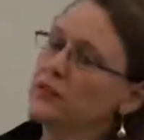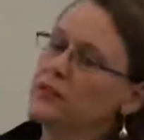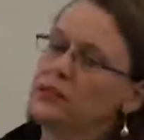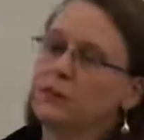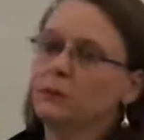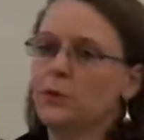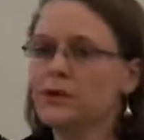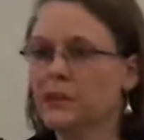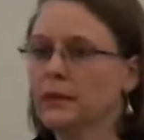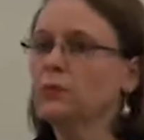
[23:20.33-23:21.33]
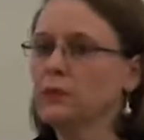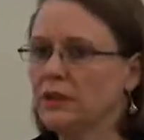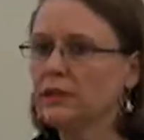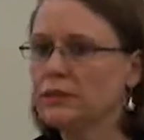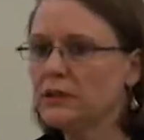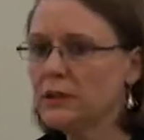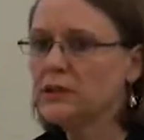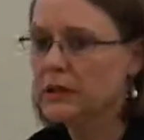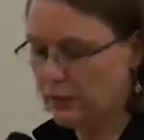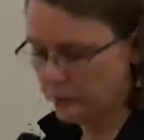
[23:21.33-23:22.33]
qui ne savent pas, 50 qui pensent que
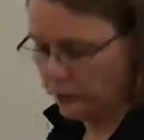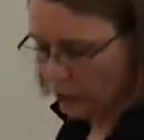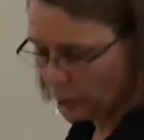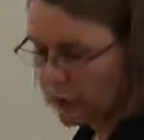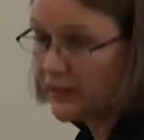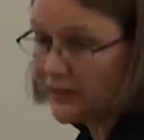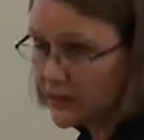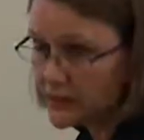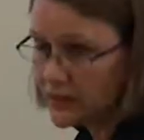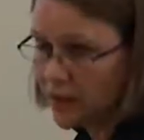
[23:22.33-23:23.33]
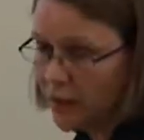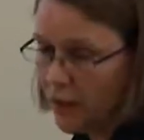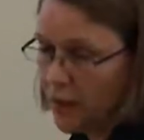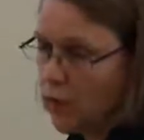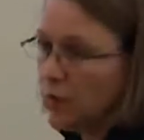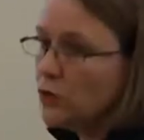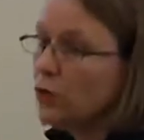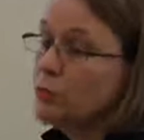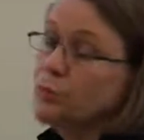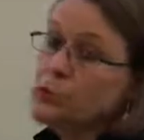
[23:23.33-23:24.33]
ça informe des risques.
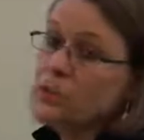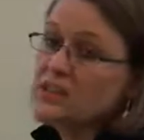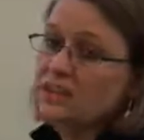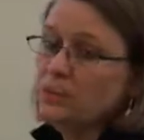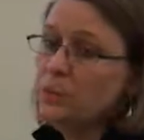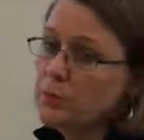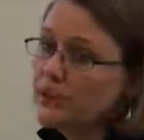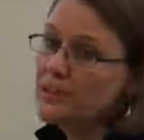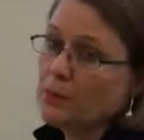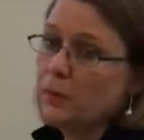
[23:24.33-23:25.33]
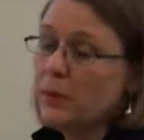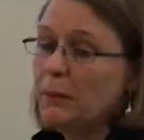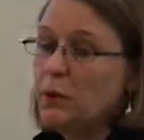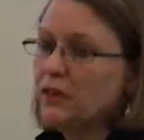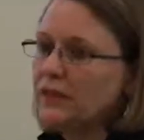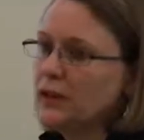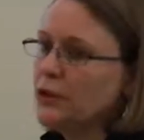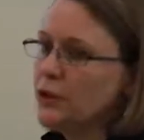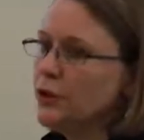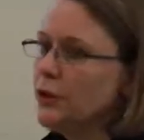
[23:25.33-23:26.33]
Donc, pour nous, en santé publique, c'est quand même important
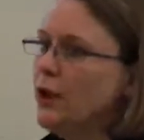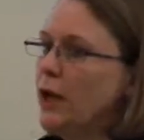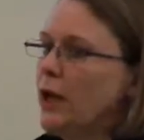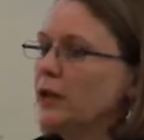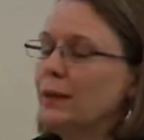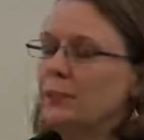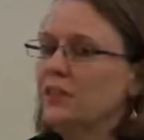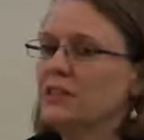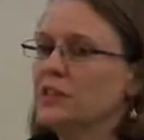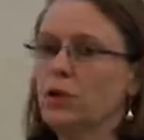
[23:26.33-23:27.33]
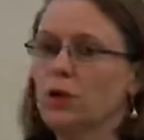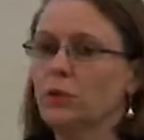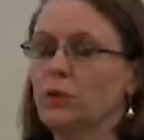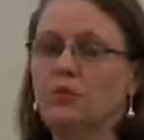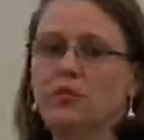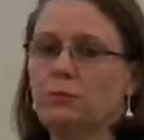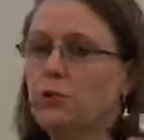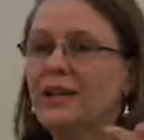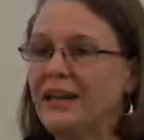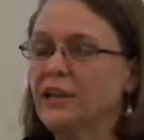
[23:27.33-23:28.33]
que, euh, de la même façon comme on a fait
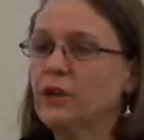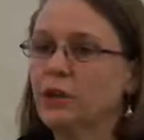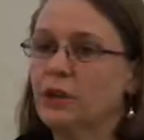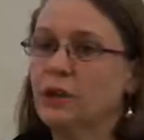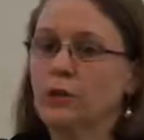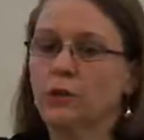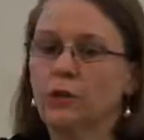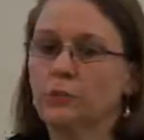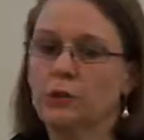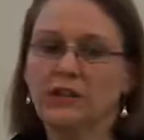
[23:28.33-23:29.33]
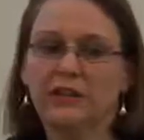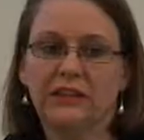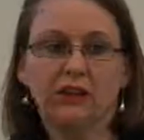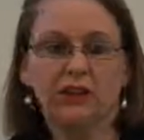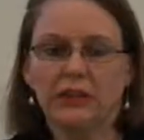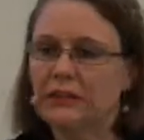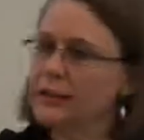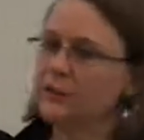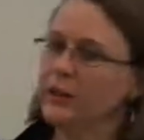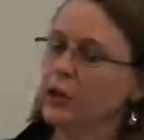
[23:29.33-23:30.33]
pour l'alcool, euh, on a montré des gens qui se
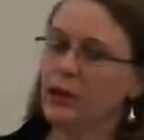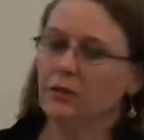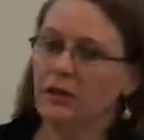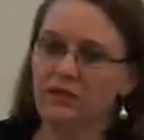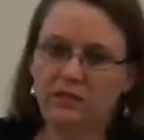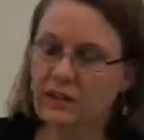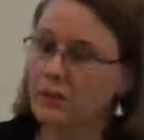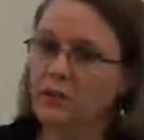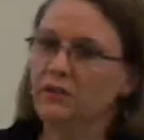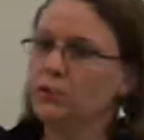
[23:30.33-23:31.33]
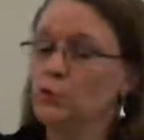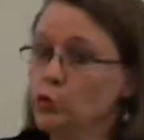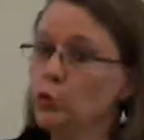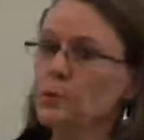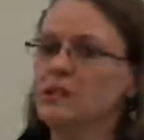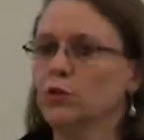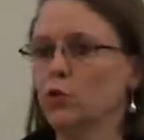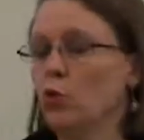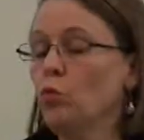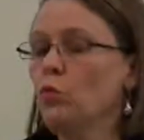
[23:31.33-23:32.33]
réveillent le lendemain de veille puis qui font dur parce qu'ils ont
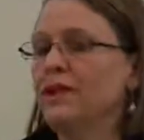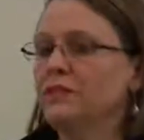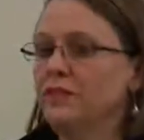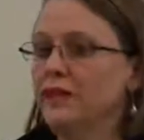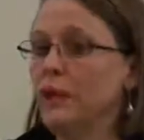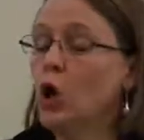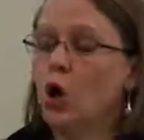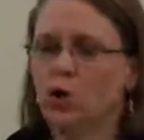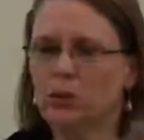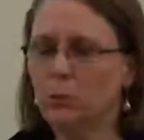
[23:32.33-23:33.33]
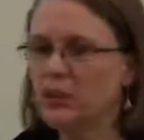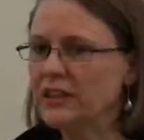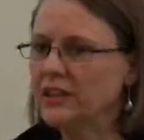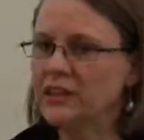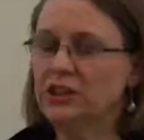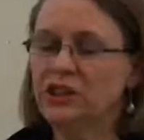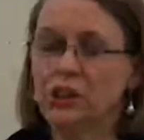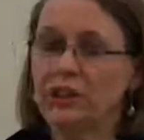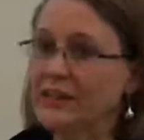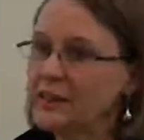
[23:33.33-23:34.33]
trop bu la veille. On a montré des
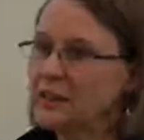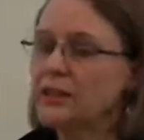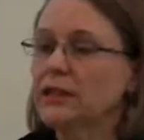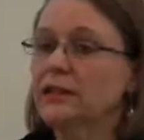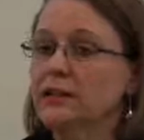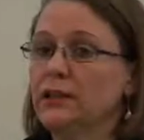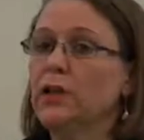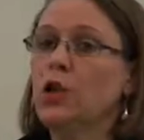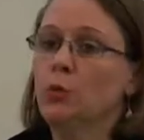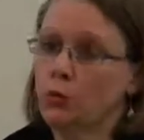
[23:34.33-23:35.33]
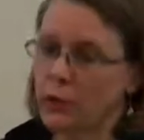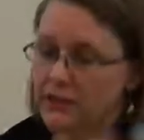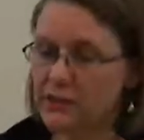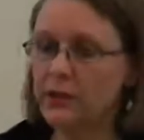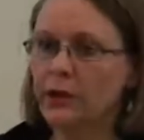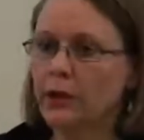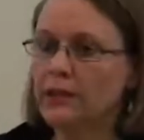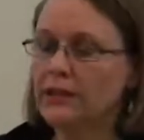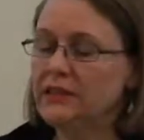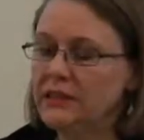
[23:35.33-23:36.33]
jeunes accidentés pour les,
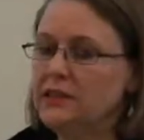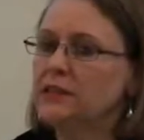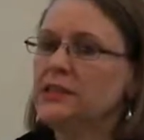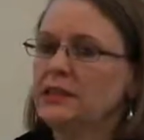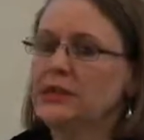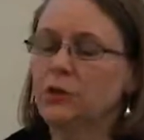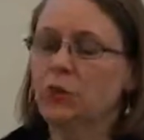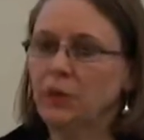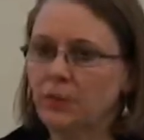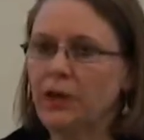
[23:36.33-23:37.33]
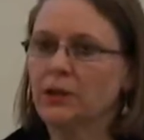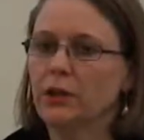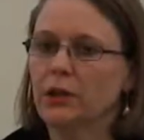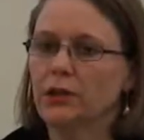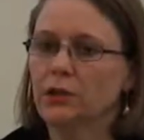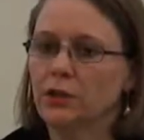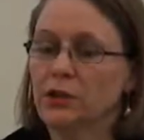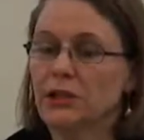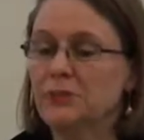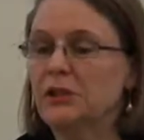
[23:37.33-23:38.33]
les inciter à ne pas prendre
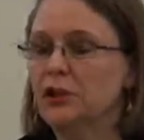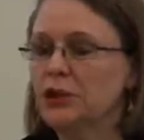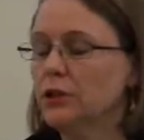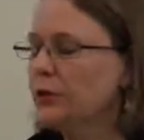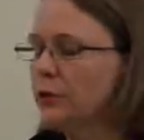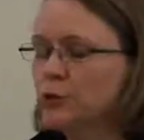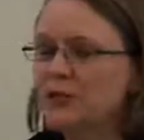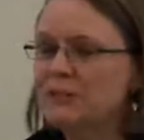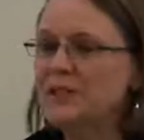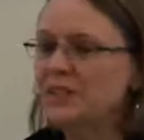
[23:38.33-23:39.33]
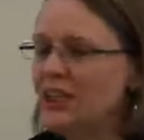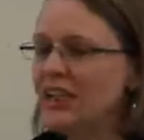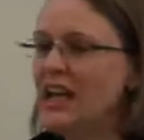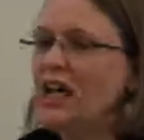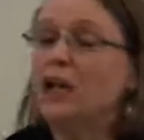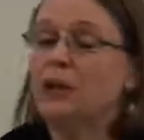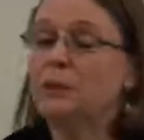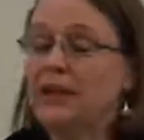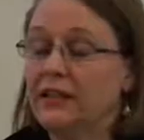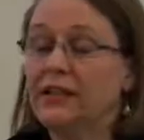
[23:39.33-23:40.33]
l'alcool éméché, la route éméchée. Eh
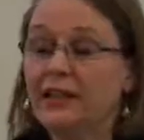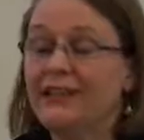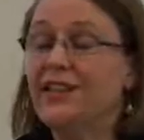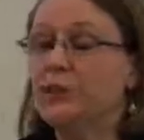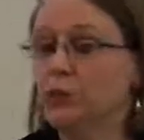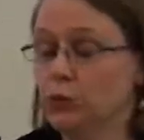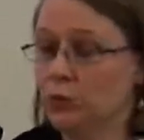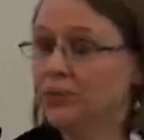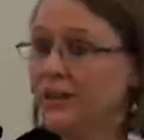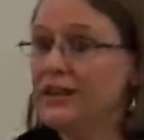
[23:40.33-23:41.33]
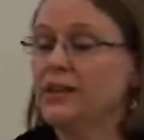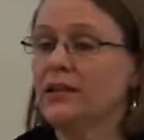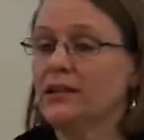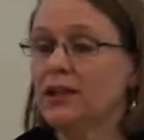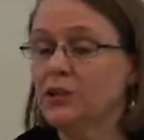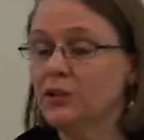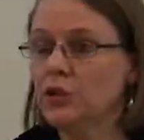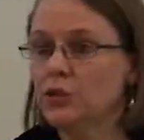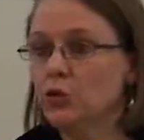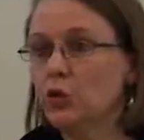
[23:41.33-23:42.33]
bien, il y a dans
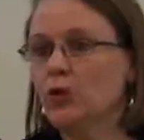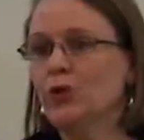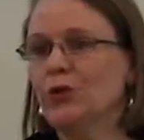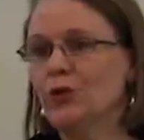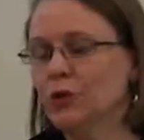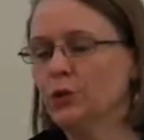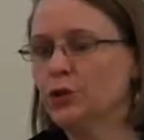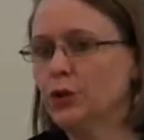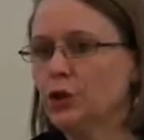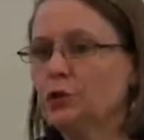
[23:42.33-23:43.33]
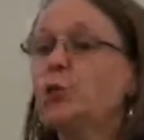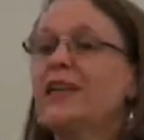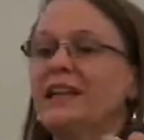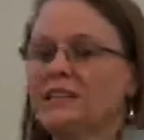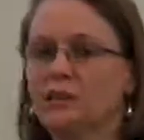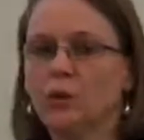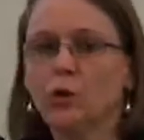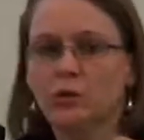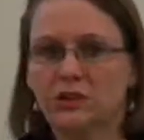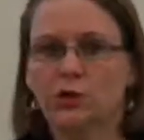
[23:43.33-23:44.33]
l'alcool une, communication
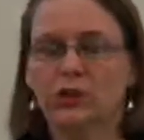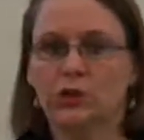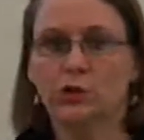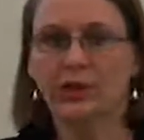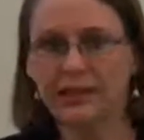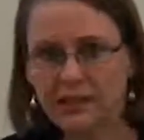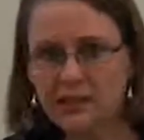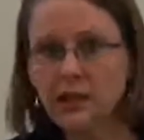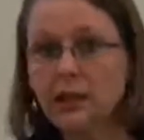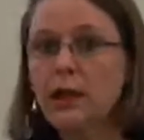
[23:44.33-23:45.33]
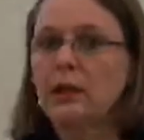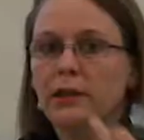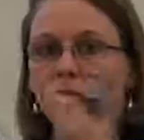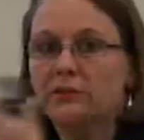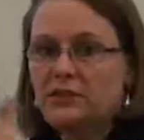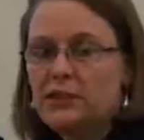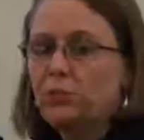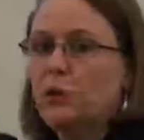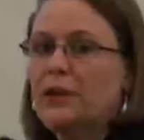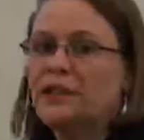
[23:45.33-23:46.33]
au sujet du risque.
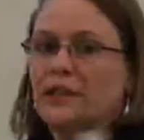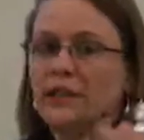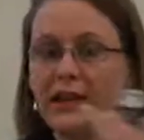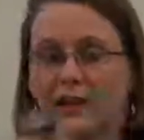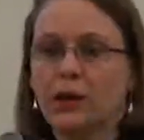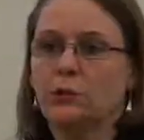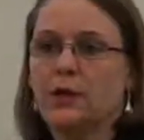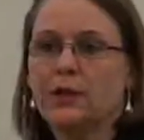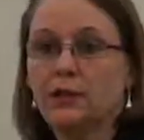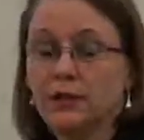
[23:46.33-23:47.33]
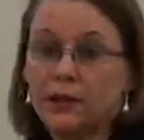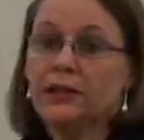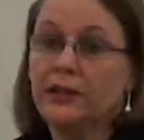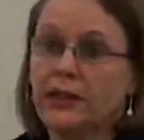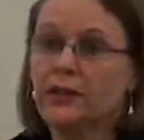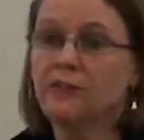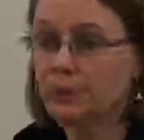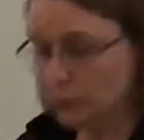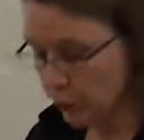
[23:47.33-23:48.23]
Visiblement, dans la campagne, là, il n'y en avait pas